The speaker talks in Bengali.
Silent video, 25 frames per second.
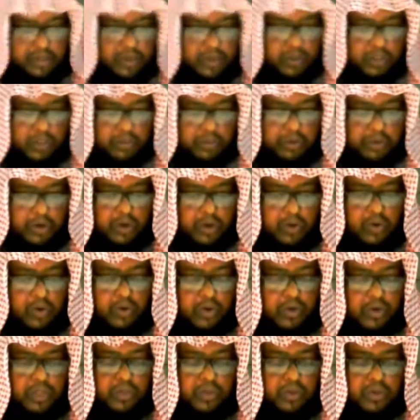অতপর লক্ষ্য
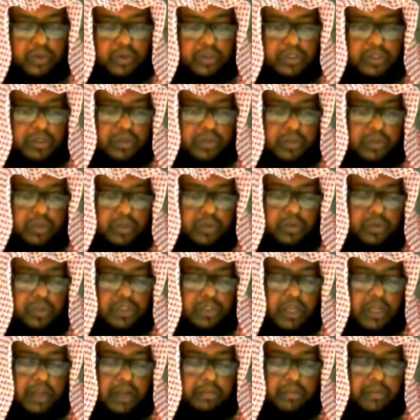করি দুরুদ
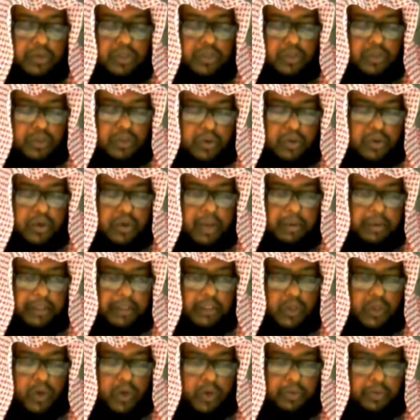সালাম বর্ষিত হোক
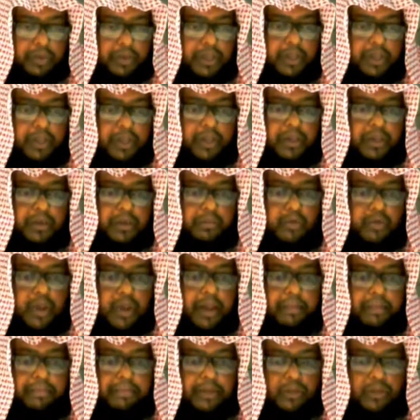আমাদের নবী
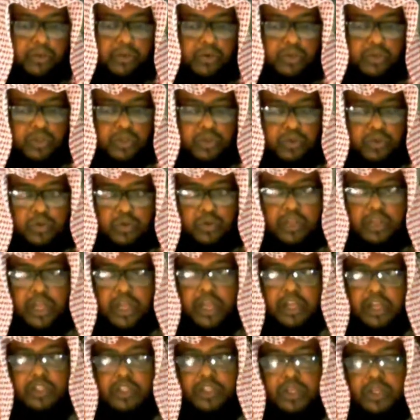মোহাম্মদুর
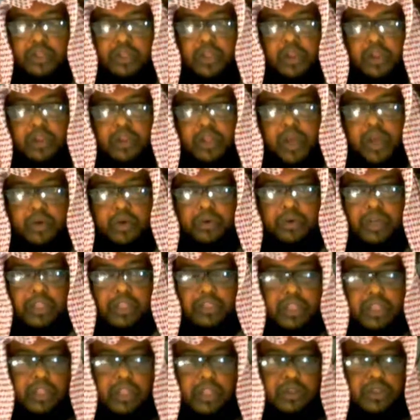রসুল্লাহ সাল্লাহ
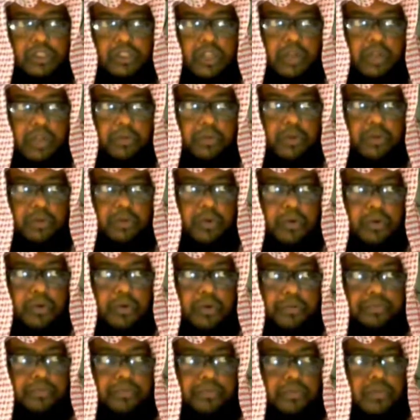সাল্লাতামের উপর
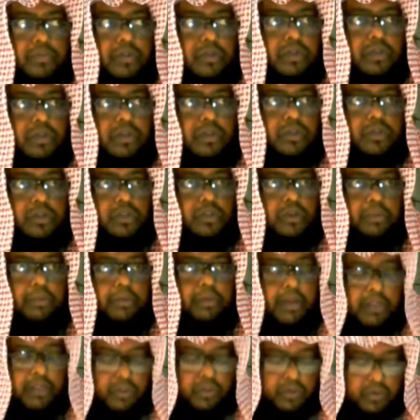
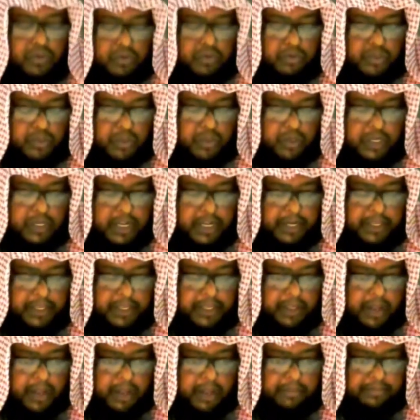সম্মানিত মুসল্লিয়ানি
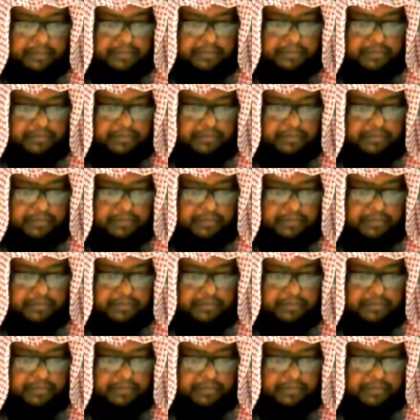কেরাম